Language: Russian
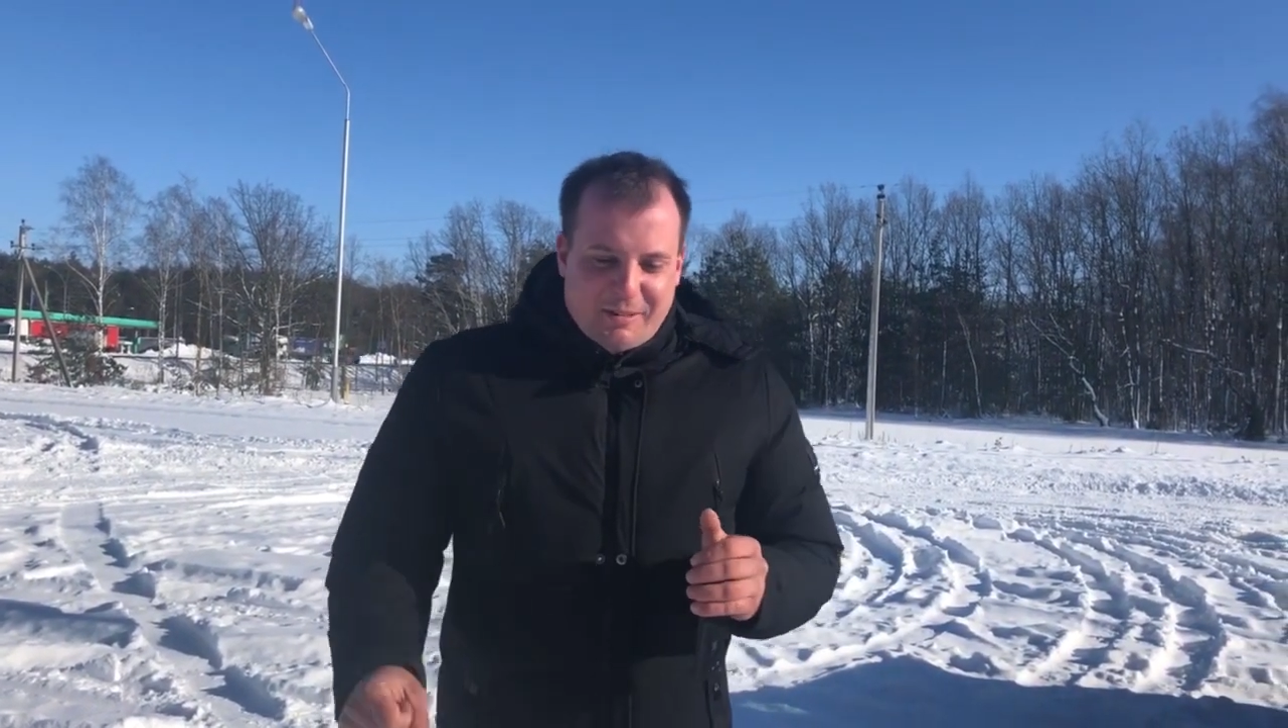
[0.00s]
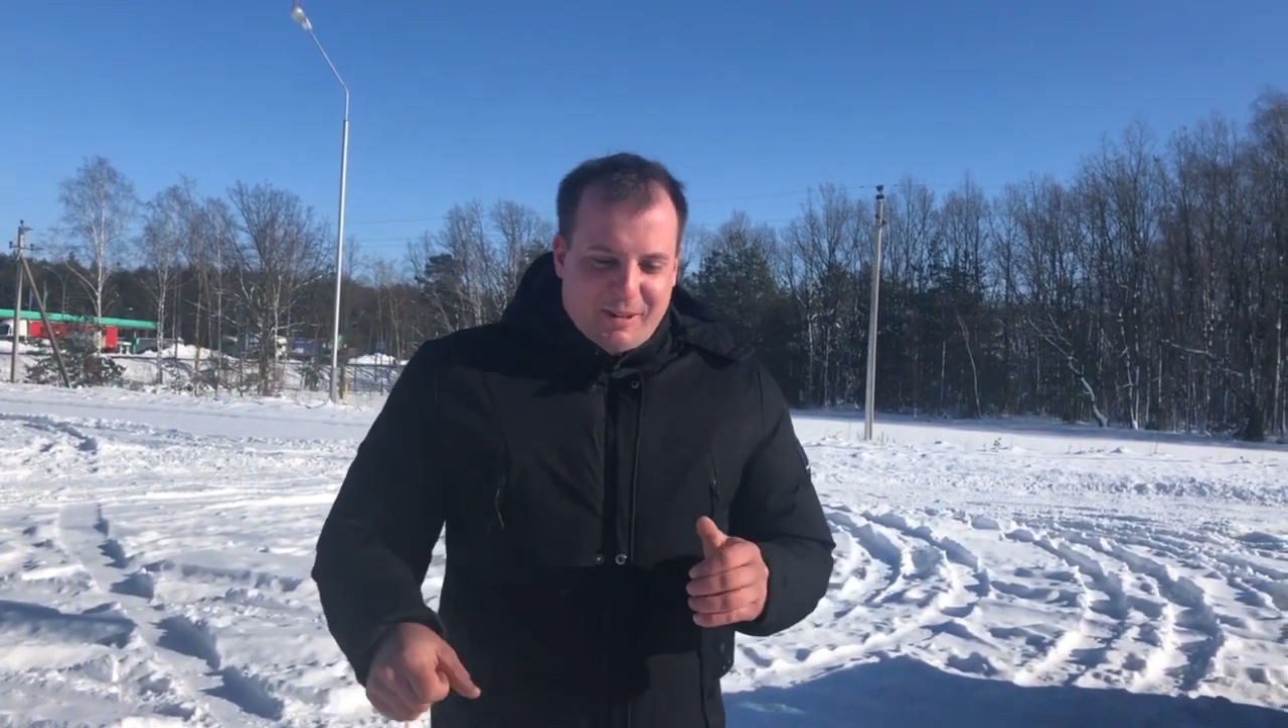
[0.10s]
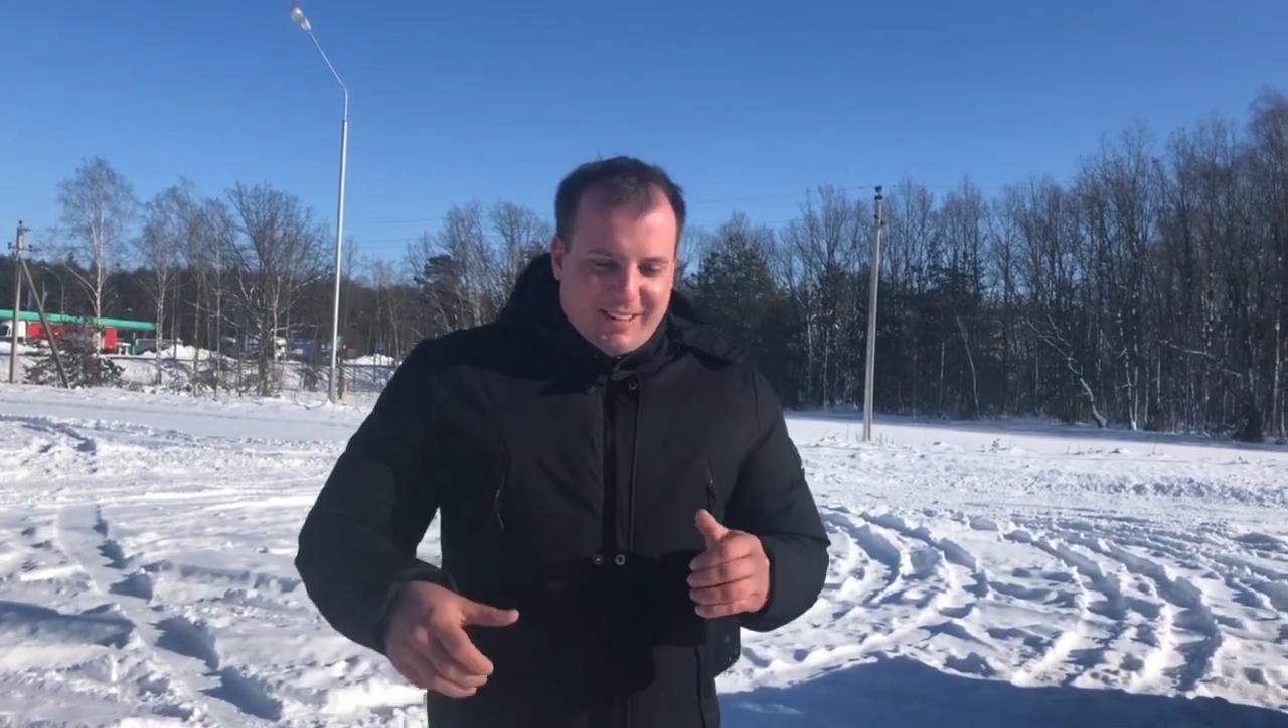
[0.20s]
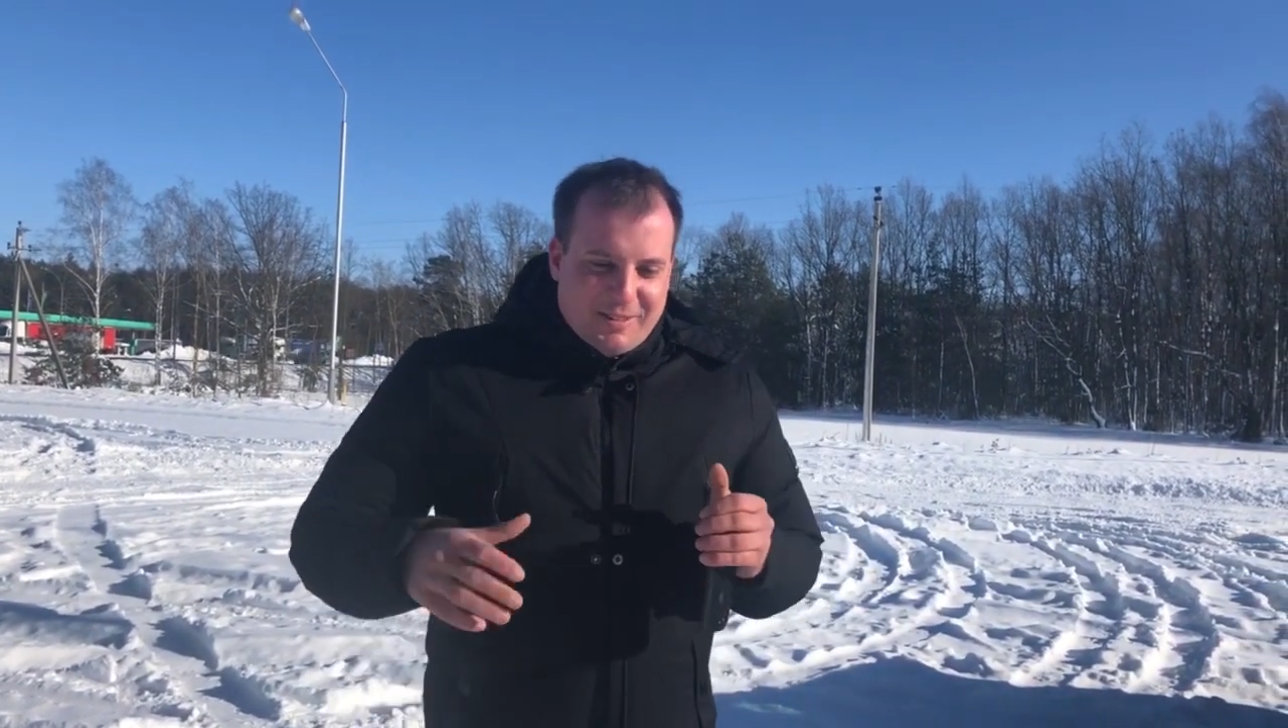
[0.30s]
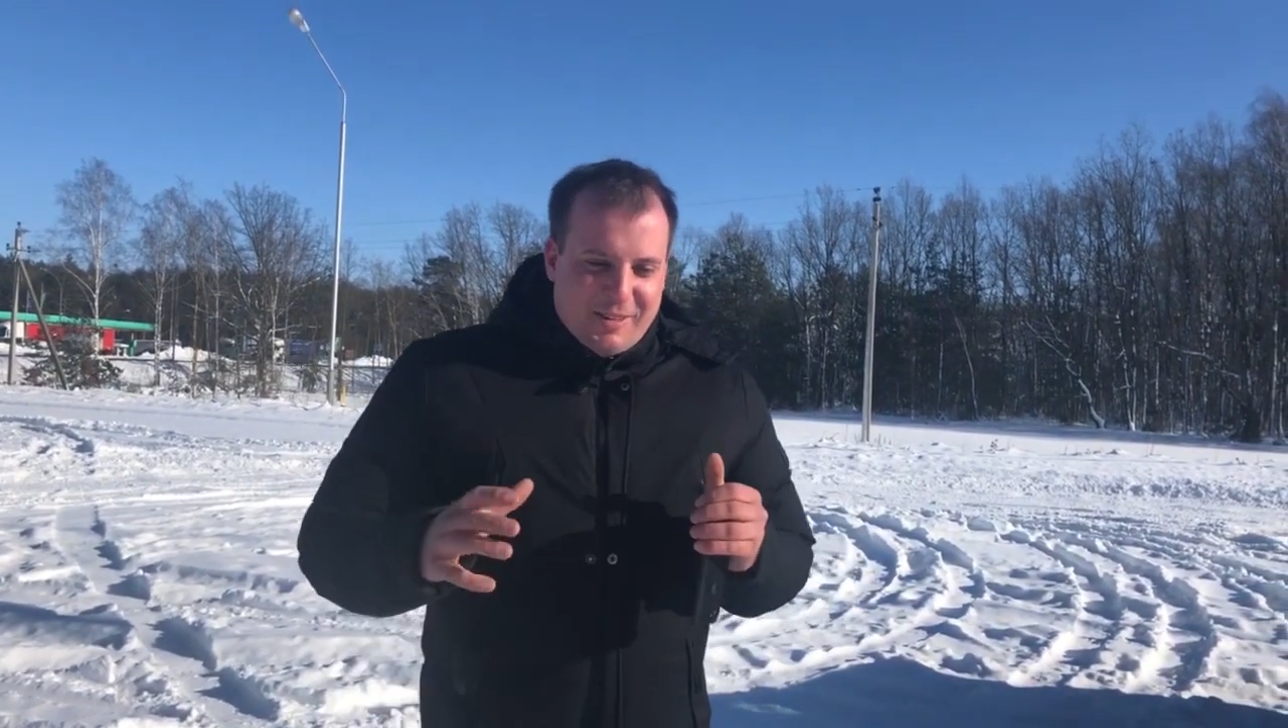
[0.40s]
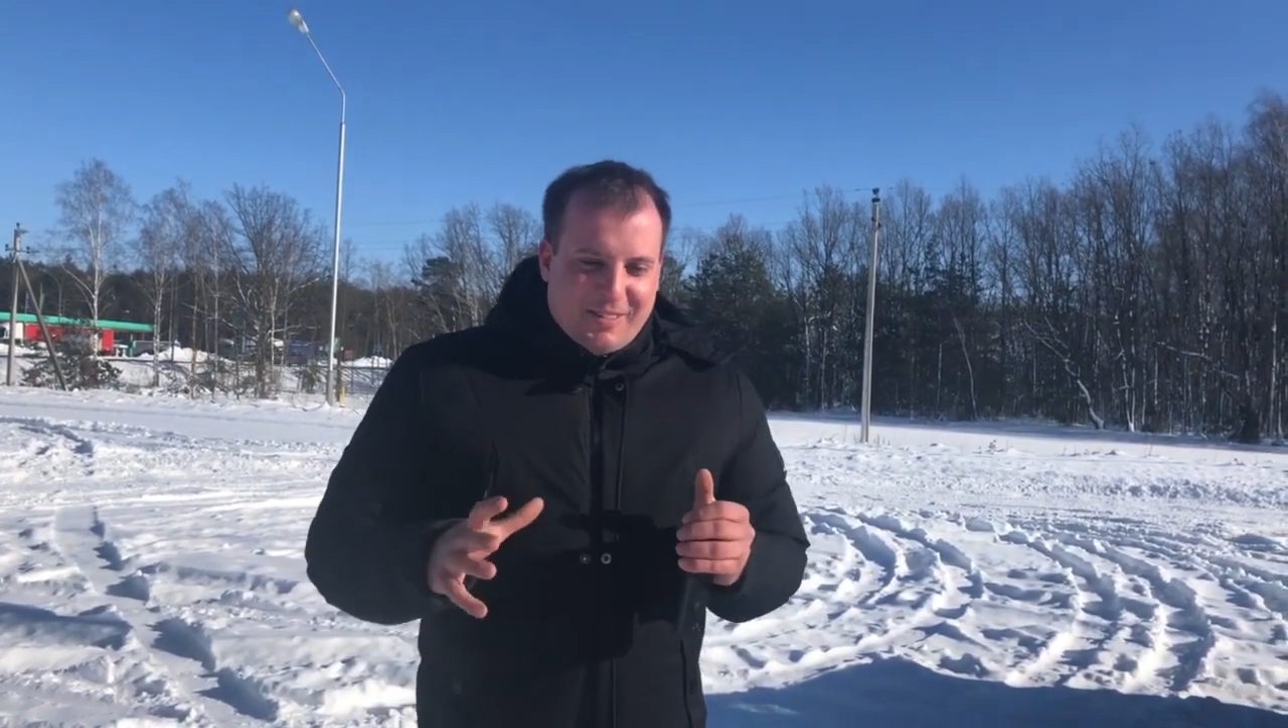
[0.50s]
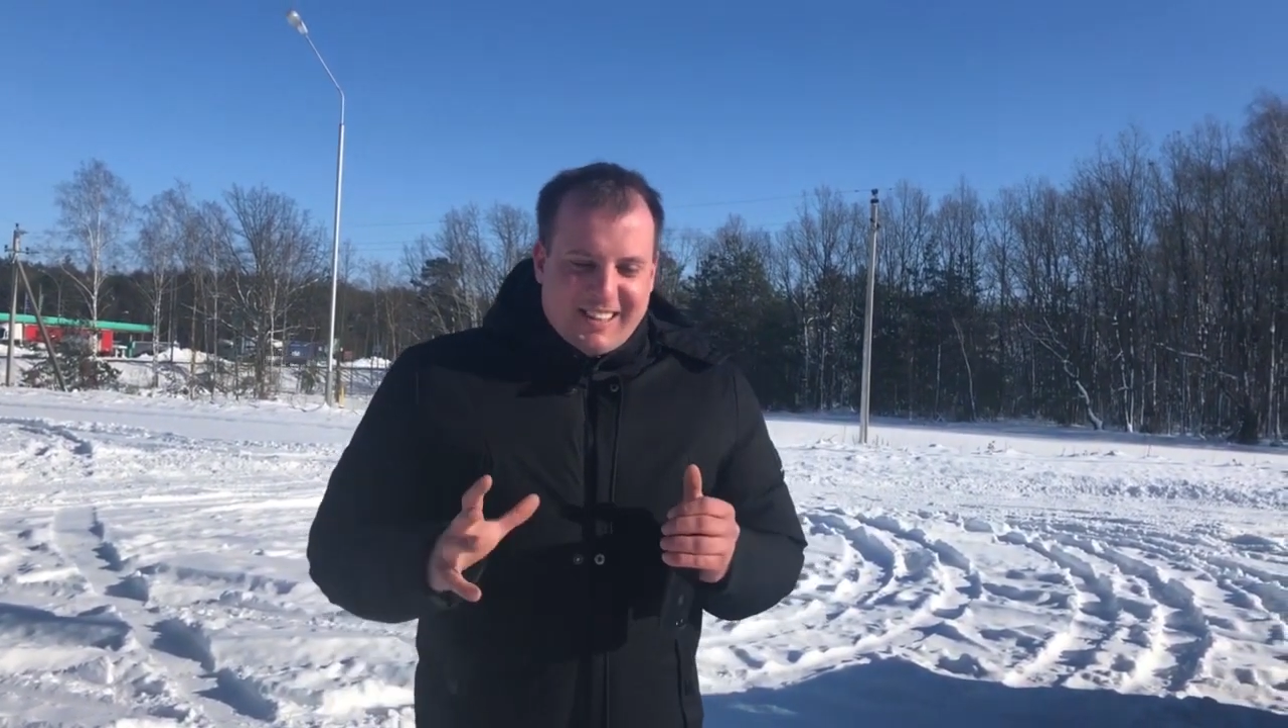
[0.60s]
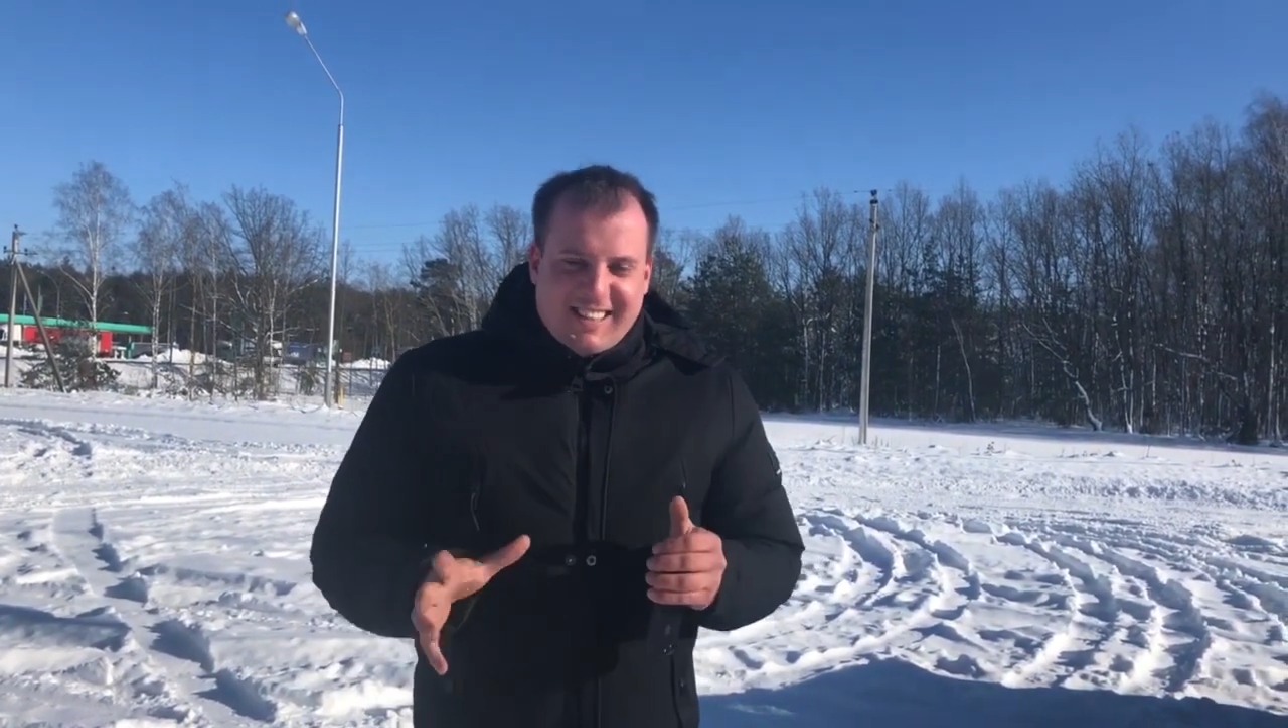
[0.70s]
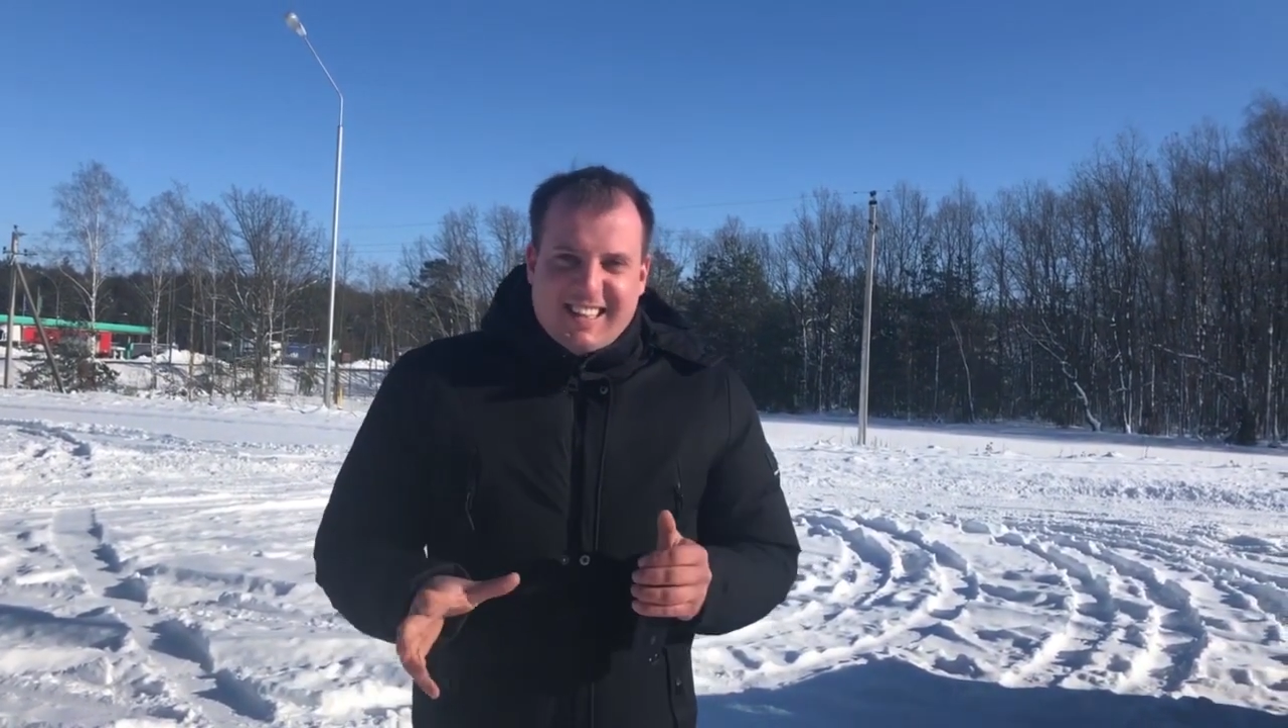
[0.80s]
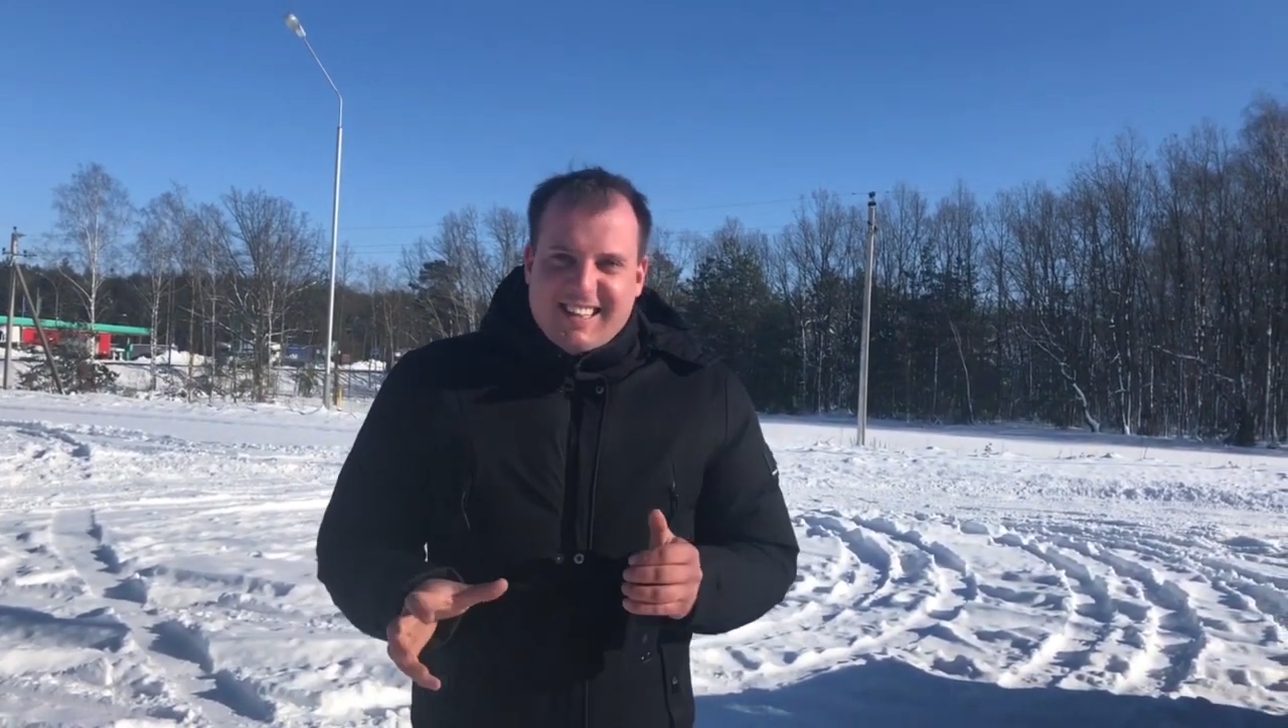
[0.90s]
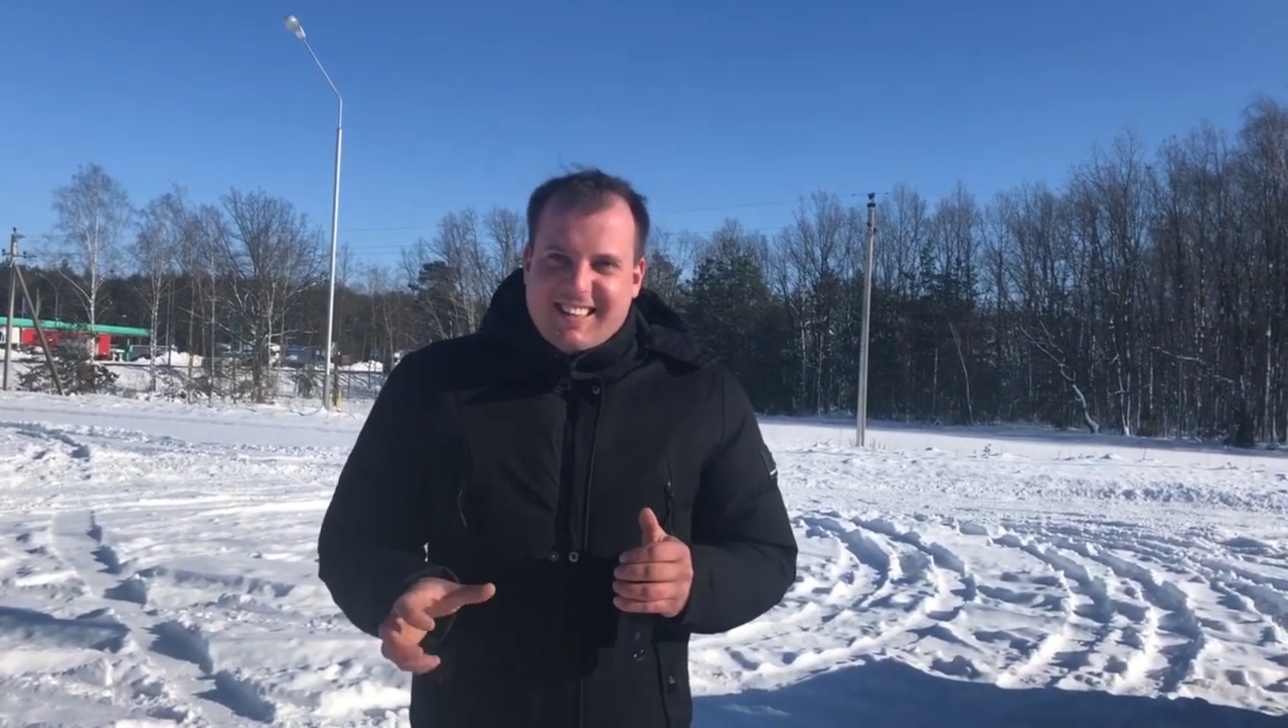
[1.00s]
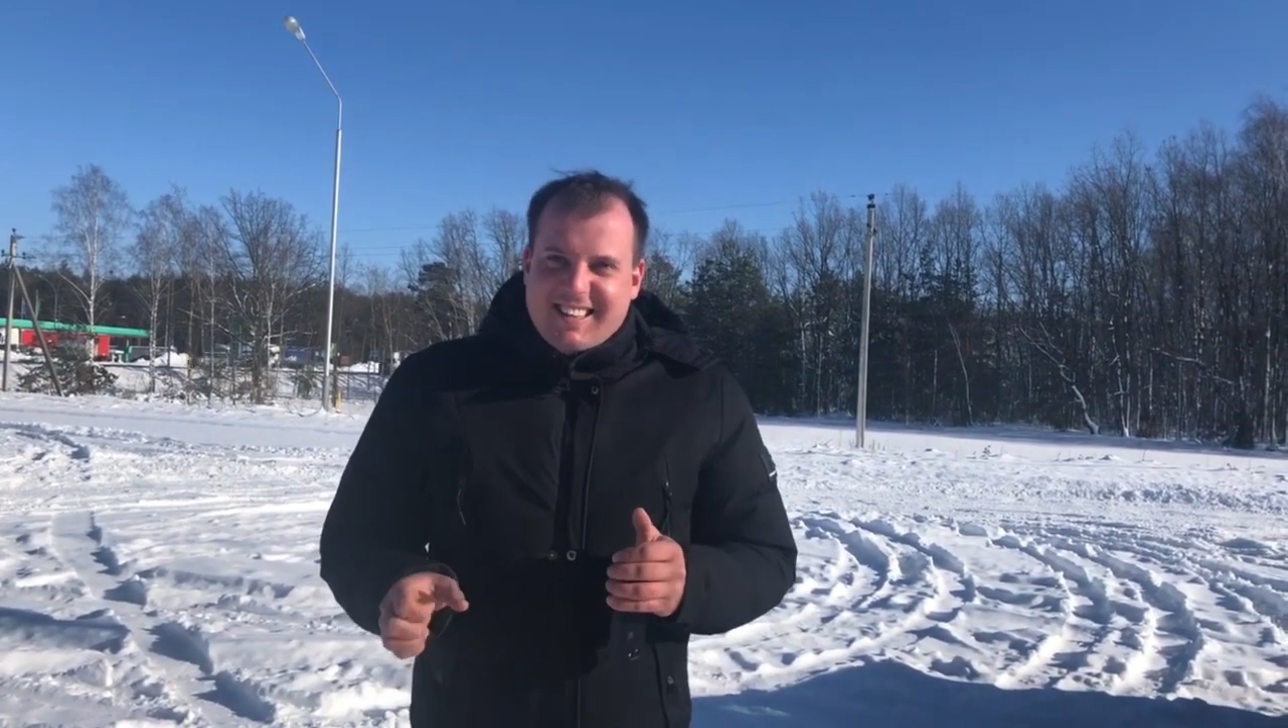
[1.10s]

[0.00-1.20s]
у нас сегодня в гостях